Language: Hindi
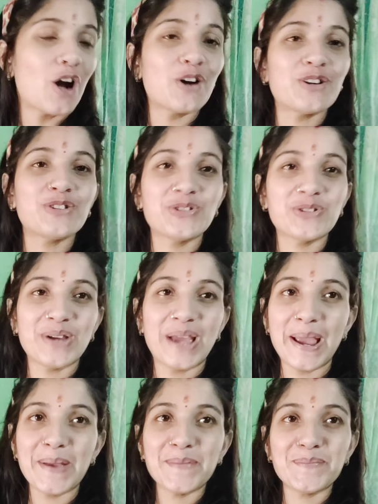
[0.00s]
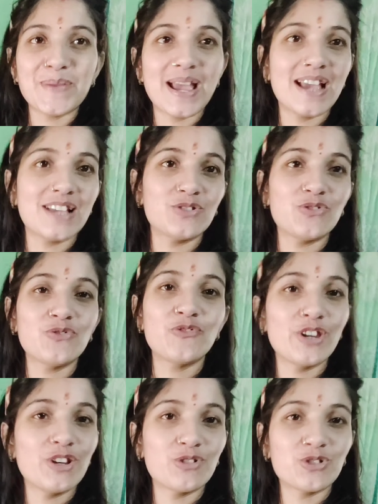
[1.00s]
और जो है मैं जो हूँ
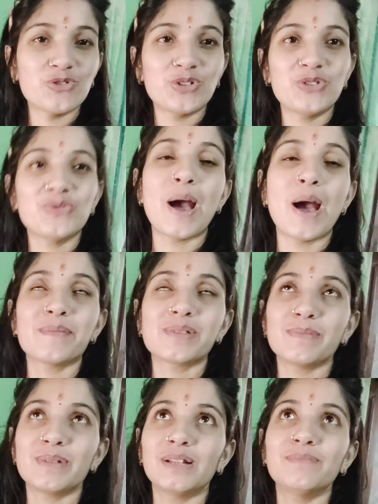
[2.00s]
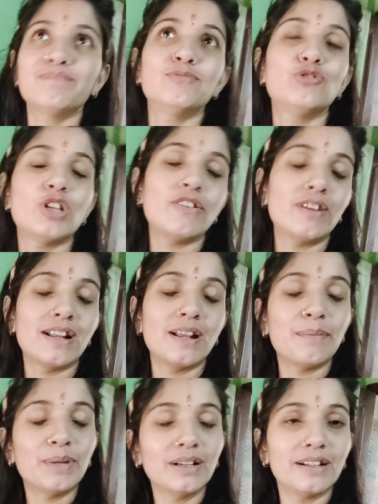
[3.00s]
फ्री हो चुकी हूँ काम से मतलब पूजा वगैरह
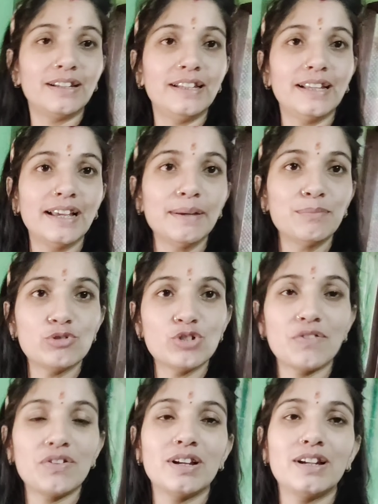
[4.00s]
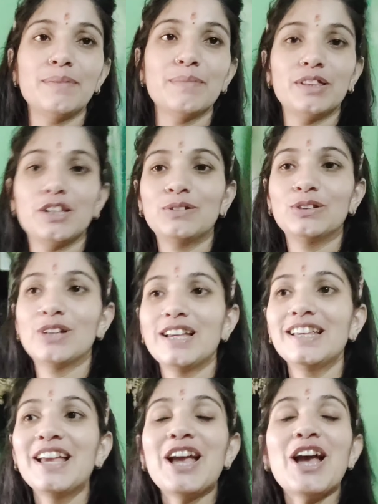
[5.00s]
हमने कर ली है पूजा भी कर ली मंदिर भी
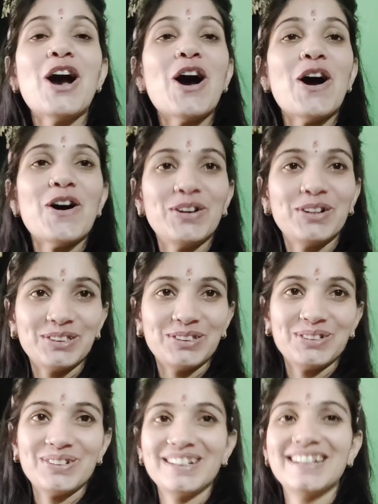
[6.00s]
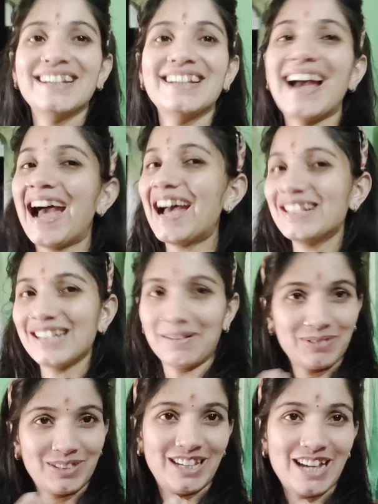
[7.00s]
गई और तो और आज
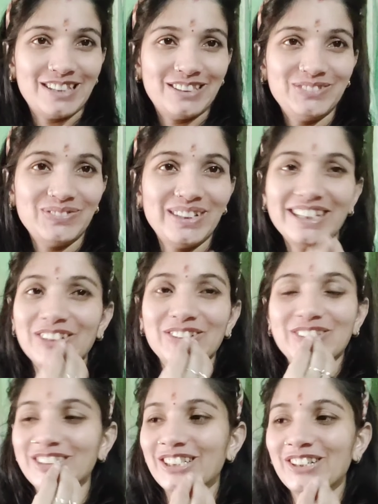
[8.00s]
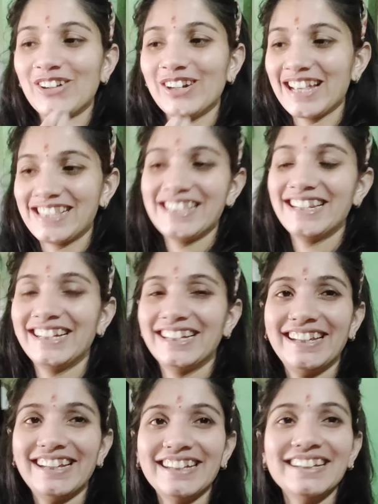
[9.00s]
आपको दिखाती हूँ मिल्की की उर्सी डॉल कैसी लग
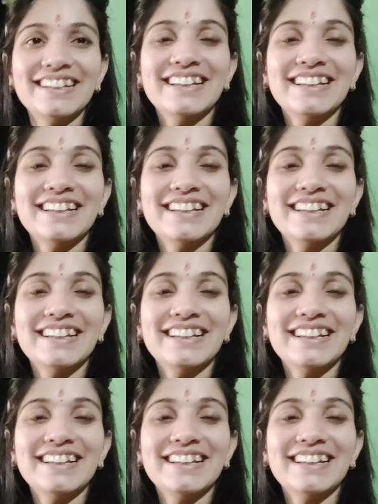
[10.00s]
रही है